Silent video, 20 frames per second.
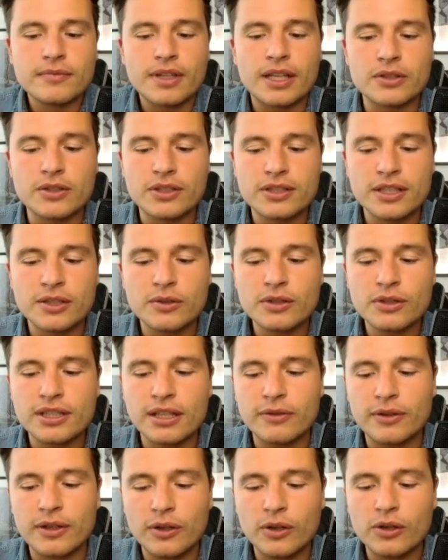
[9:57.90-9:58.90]
also es ist natürlich sehr
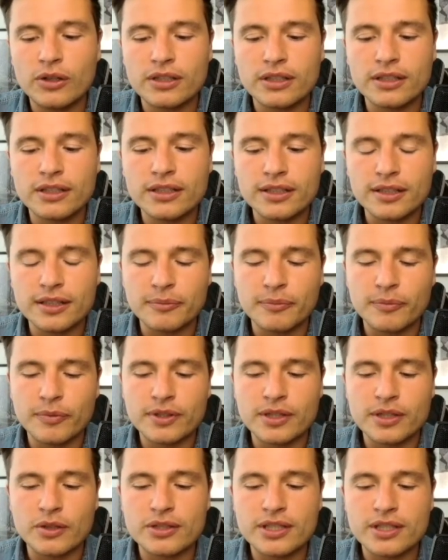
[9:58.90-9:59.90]
verlockend, ähm,
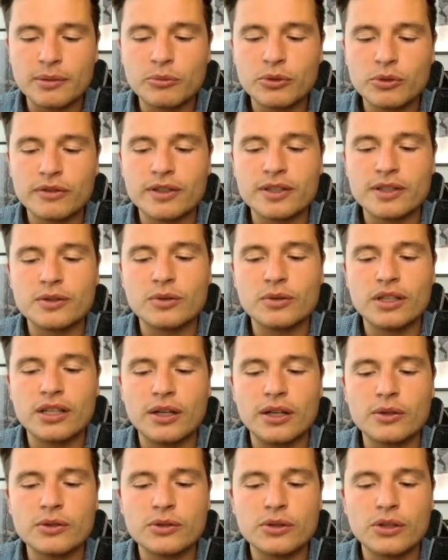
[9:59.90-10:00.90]
es aus der Motivation
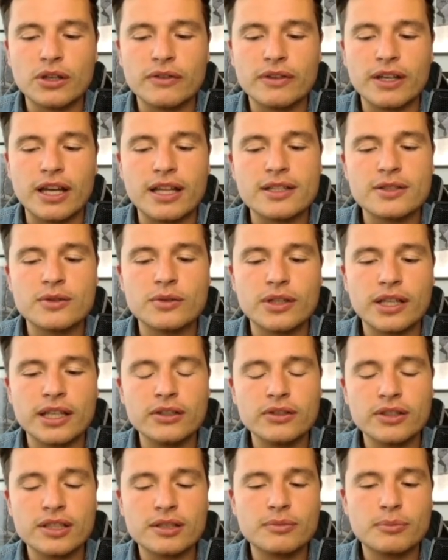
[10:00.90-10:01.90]
heraus irgendwie anzugehen.
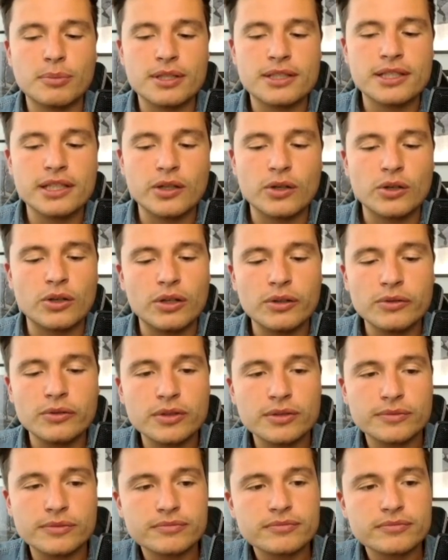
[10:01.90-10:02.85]
Und das passiert auch oft.